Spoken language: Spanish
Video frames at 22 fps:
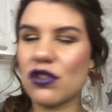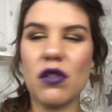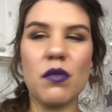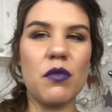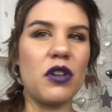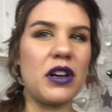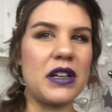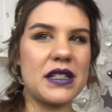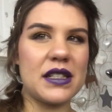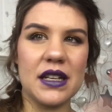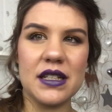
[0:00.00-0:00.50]

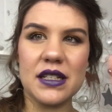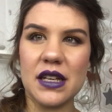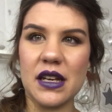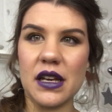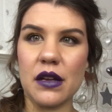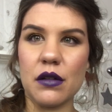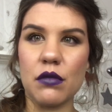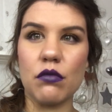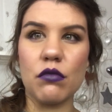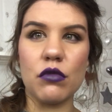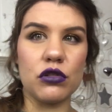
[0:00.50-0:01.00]
como estas
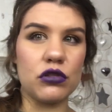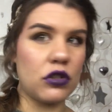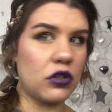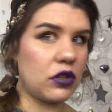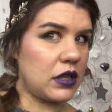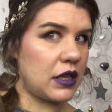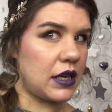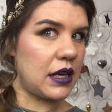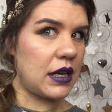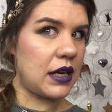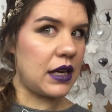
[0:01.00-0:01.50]
en un
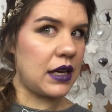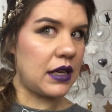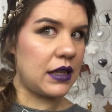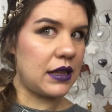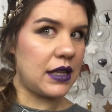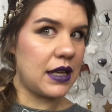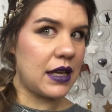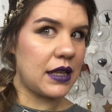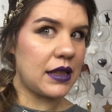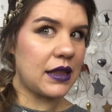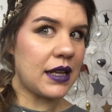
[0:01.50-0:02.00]
montón de
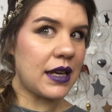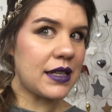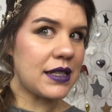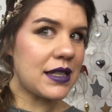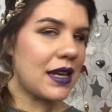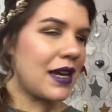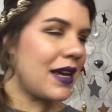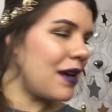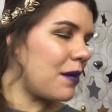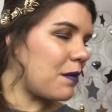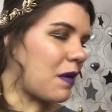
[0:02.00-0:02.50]

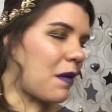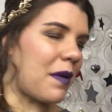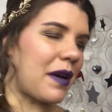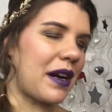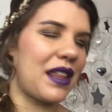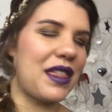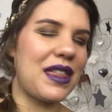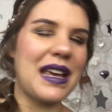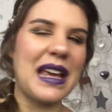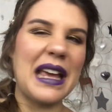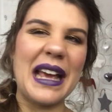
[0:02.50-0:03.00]
tiendas. Me
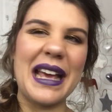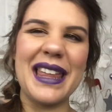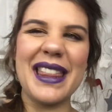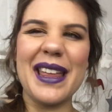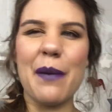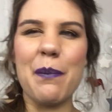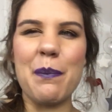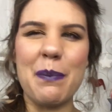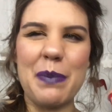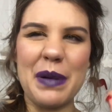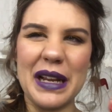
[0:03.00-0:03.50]
parece que
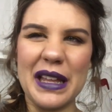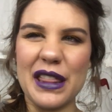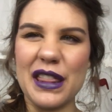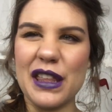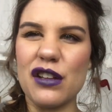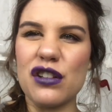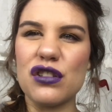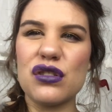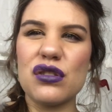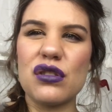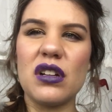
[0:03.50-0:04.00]
queda
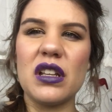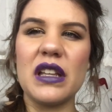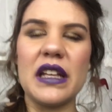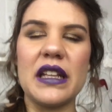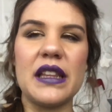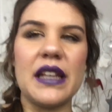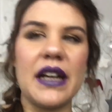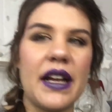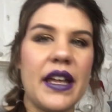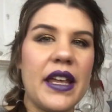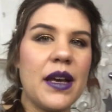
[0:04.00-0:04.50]
precioso el
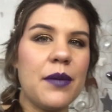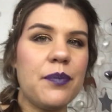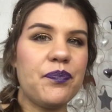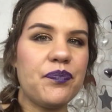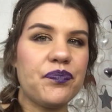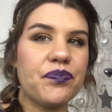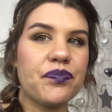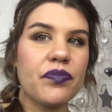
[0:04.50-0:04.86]
detalle.